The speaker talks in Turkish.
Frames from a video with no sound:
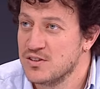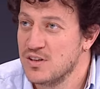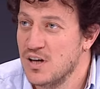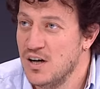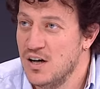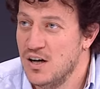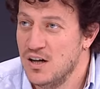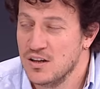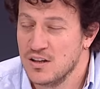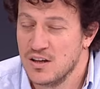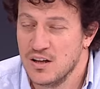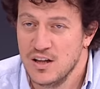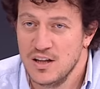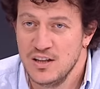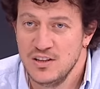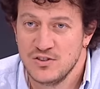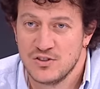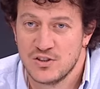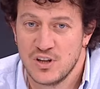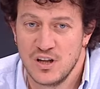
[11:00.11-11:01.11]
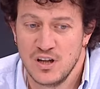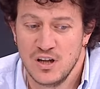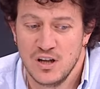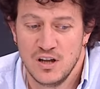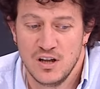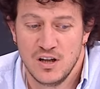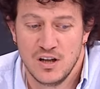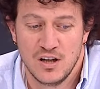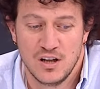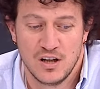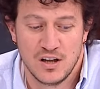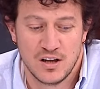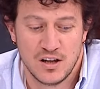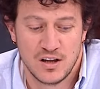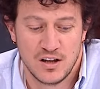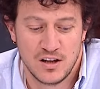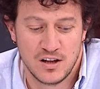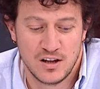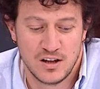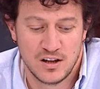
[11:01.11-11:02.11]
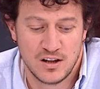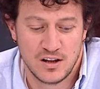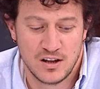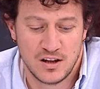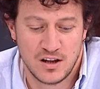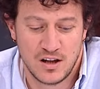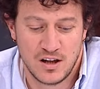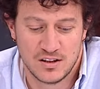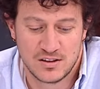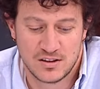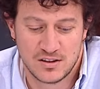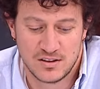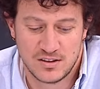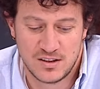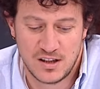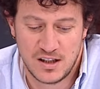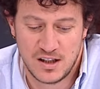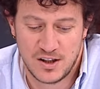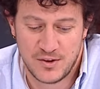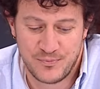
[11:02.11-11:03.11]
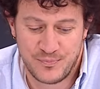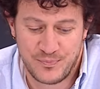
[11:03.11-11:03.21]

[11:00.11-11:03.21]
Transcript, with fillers: daha algılayınca e, aslında